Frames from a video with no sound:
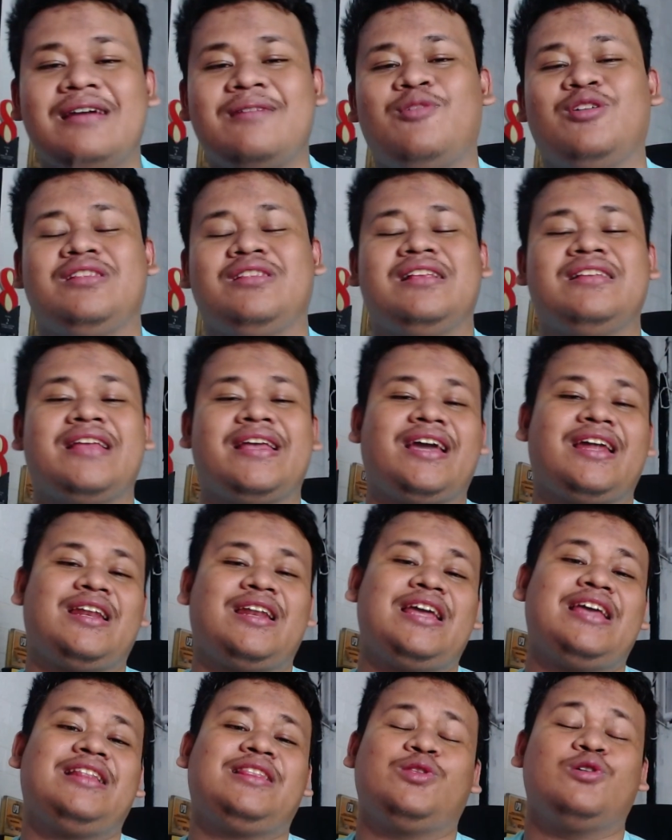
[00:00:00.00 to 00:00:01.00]
buat menyelesaikan
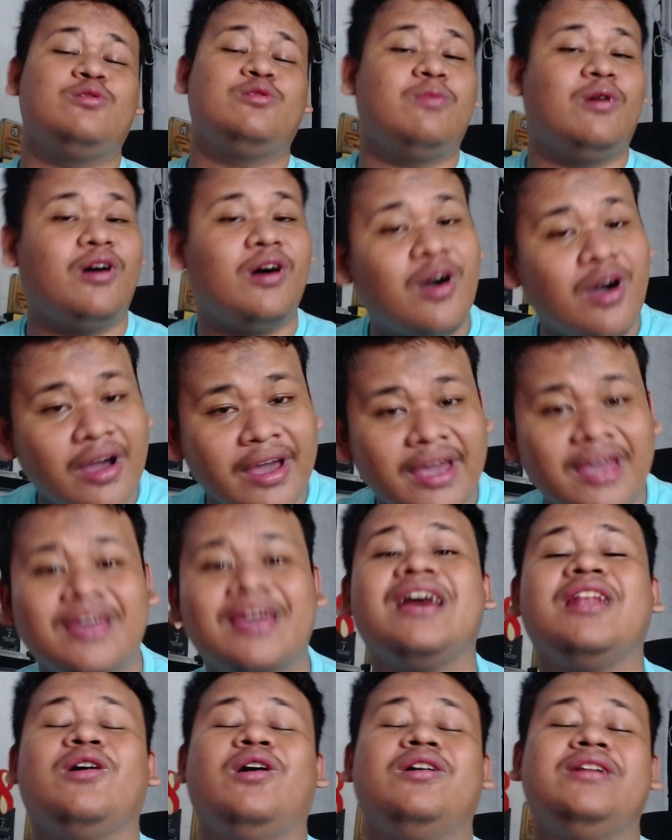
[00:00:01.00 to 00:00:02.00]
itu, boy.
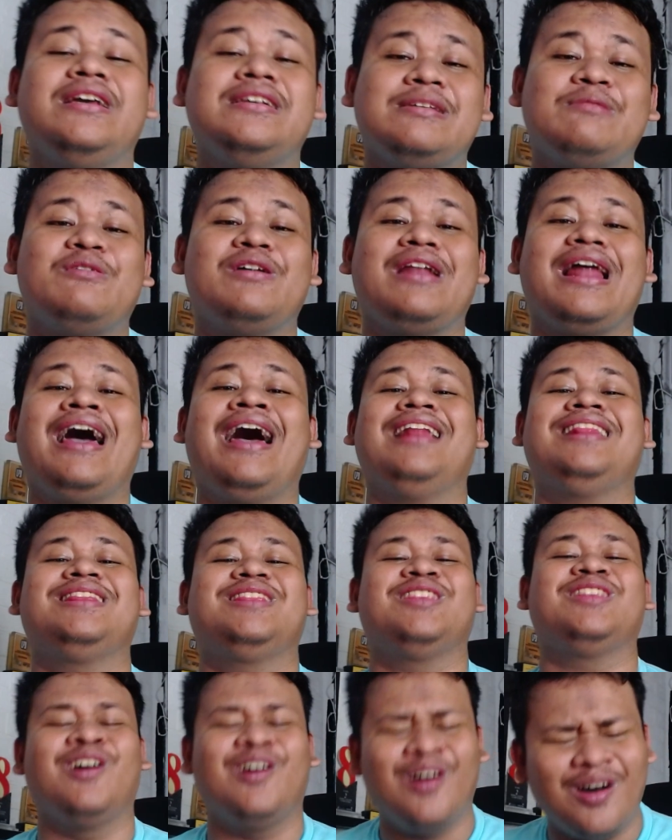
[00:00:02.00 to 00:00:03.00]
Ya, loading
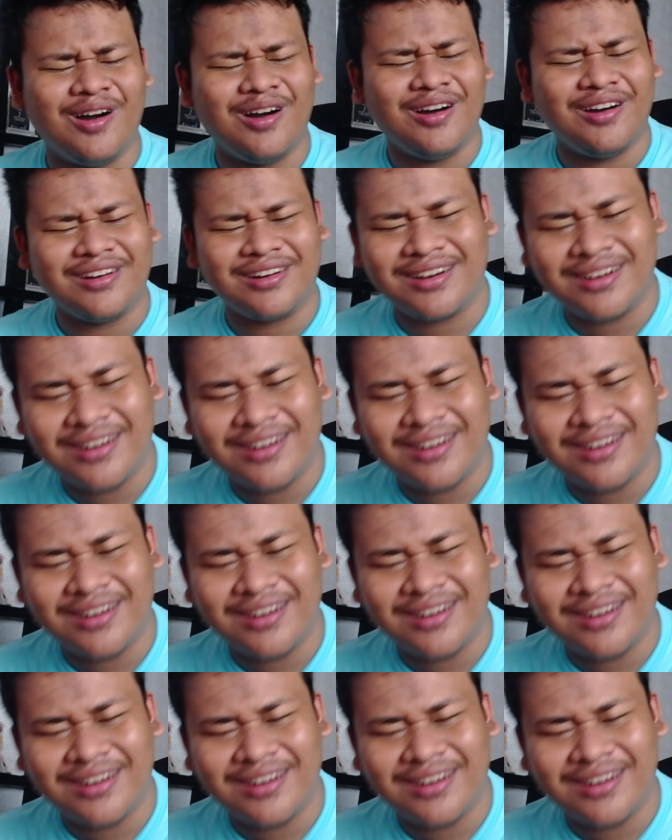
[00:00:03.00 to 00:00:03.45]
simulator.